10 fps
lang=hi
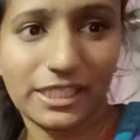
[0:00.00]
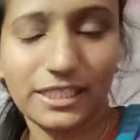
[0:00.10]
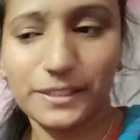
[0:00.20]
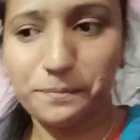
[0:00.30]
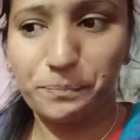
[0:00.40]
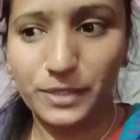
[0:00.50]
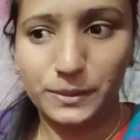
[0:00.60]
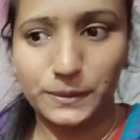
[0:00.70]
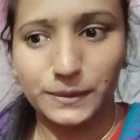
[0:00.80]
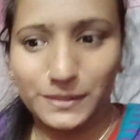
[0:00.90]
के लिए
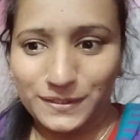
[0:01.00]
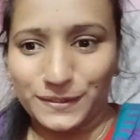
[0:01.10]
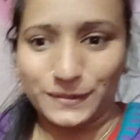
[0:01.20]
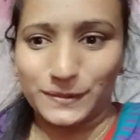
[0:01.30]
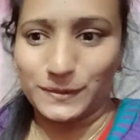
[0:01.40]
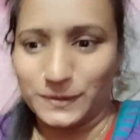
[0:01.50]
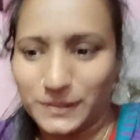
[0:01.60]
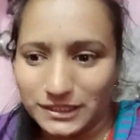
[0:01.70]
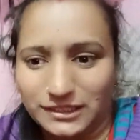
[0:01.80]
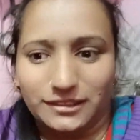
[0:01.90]
और
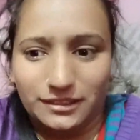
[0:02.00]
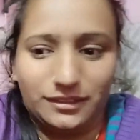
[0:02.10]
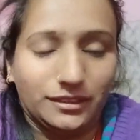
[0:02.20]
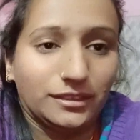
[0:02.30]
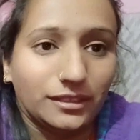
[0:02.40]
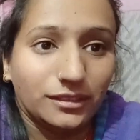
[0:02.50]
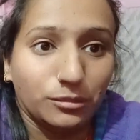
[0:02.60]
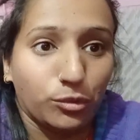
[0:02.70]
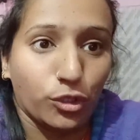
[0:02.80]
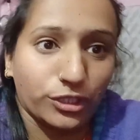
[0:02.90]

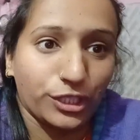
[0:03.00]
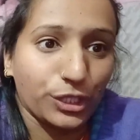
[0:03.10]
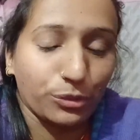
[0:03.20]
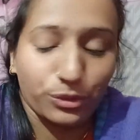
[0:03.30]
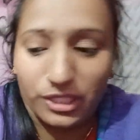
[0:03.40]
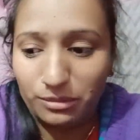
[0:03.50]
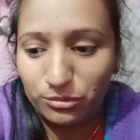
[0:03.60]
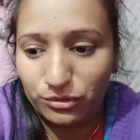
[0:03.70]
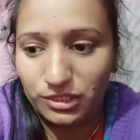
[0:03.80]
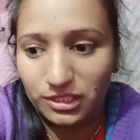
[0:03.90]
बहुत ठंडी हो रही है यार
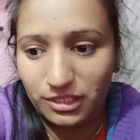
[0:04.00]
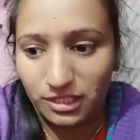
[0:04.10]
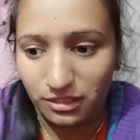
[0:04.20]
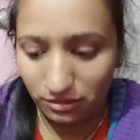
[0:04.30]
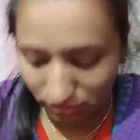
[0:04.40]
बहुत ज़्यादा ठंड